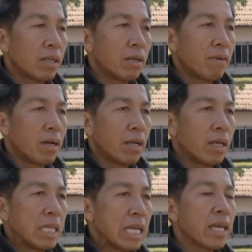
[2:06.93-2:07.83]
เธอว่า
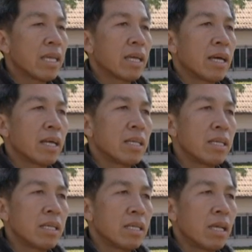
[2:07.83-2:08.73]
ใหญ่ครั้ง
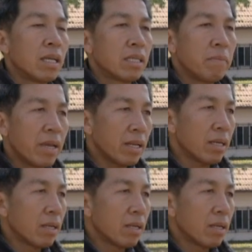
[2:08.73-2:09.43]
ที่ 11